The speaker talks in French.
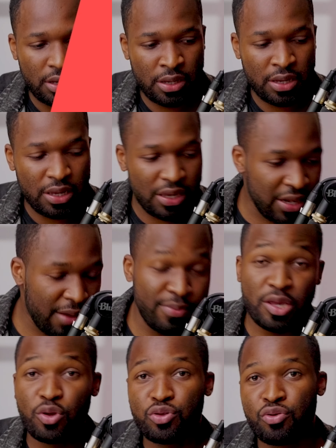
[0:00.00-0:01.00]
Et il a
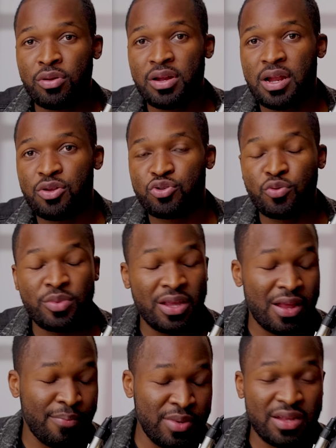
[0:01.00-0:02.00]
bien retenu la leçon, mais
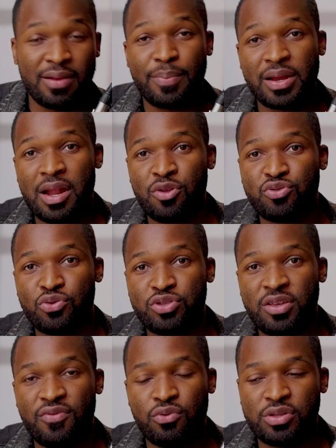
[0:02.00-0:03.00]
il a bien appris la leçon,
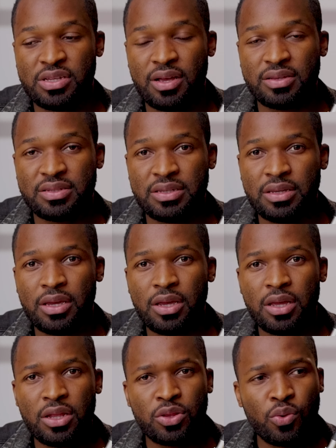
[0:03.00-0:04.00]
s'il faut le dire ainsi.
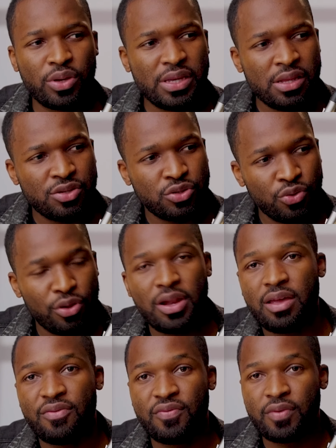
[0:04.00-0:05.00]
Donc il se
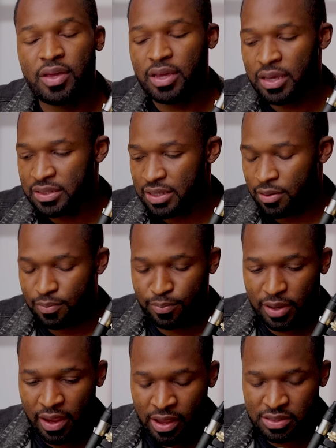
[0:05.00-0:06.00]
relève. Et c'est
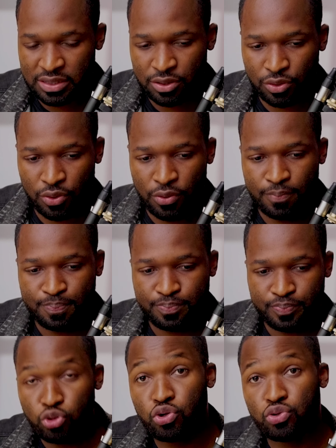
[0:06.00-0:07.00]
ainsi que
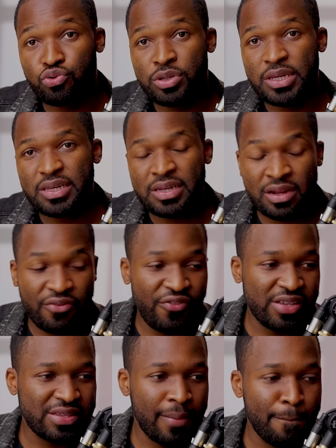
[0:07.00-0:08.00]
aujourd'hui, il a
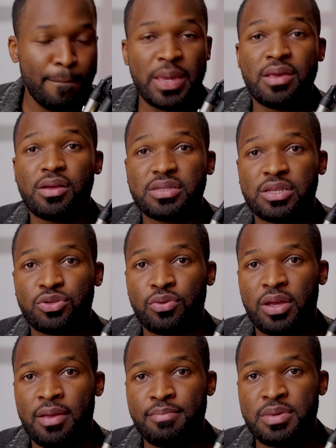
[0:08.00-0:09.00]
fait sa meilleure
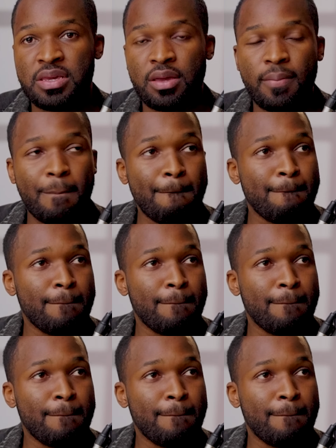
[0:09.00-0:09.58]
saison à NBA.